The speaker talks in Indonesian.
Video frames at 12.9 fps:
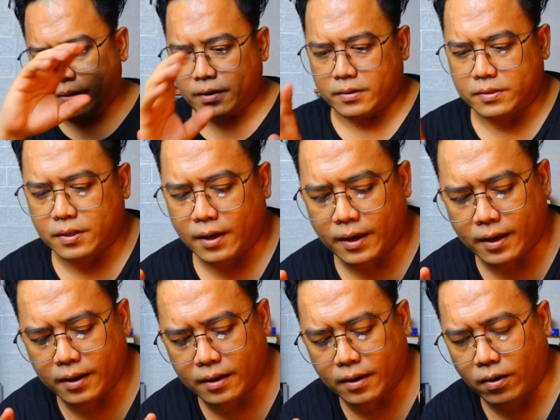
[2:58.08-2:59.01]
Yes,
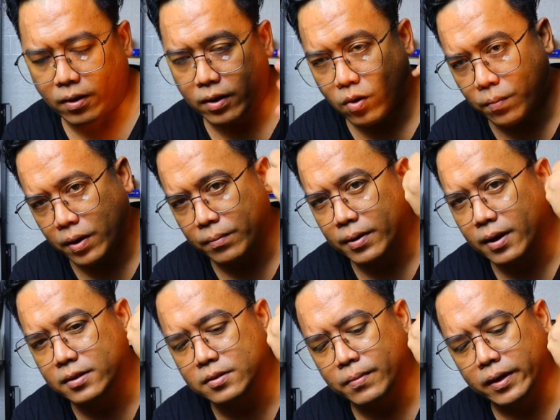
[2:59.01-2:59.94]
kalau ini gue pernah
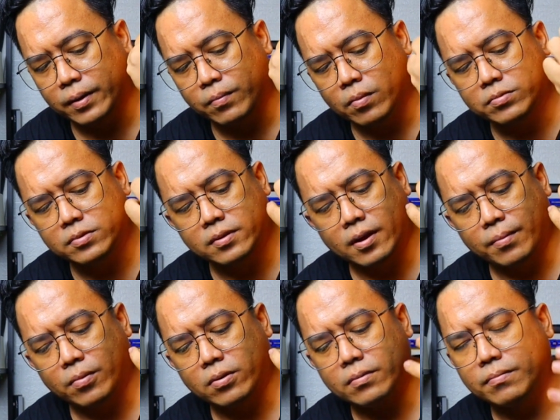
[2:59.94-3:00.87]
bilang sebagai bom
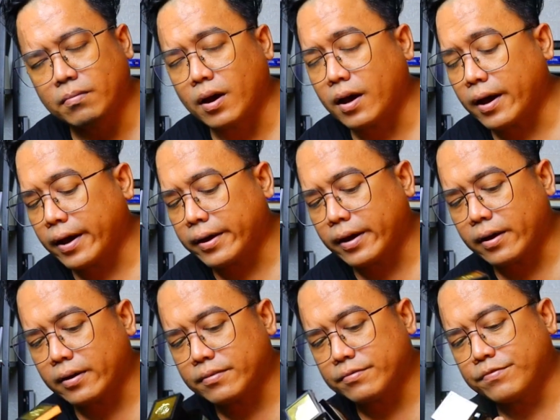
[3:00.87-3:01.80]
cinnamon, maka
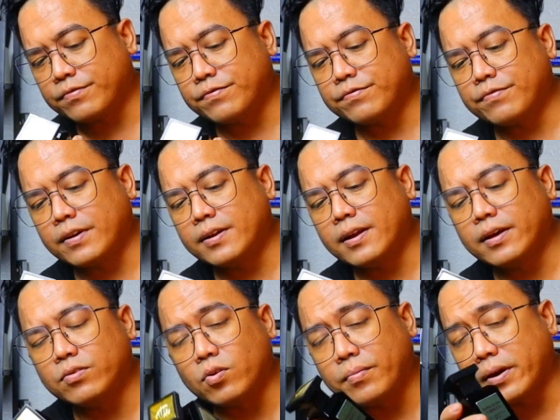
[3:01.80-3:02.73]
yang vanilla
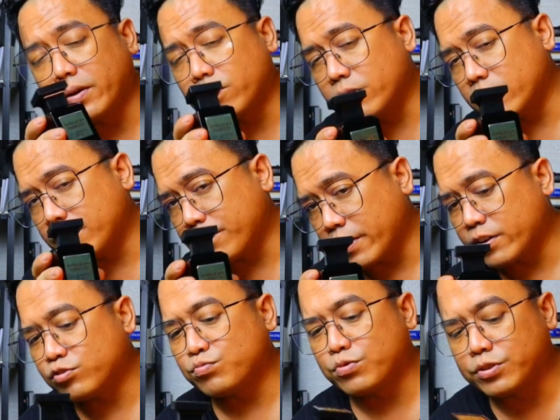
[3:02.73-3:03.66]
and tobacco dari
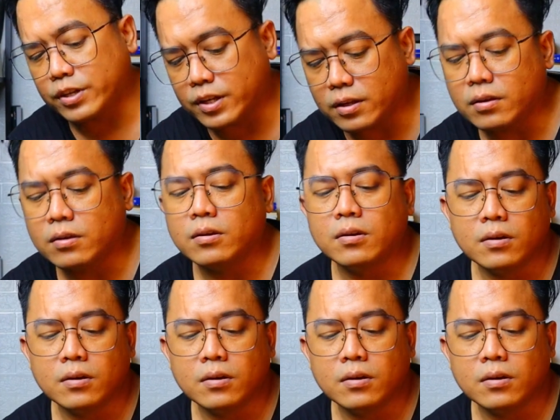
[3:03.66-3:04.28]
Fragrance World ini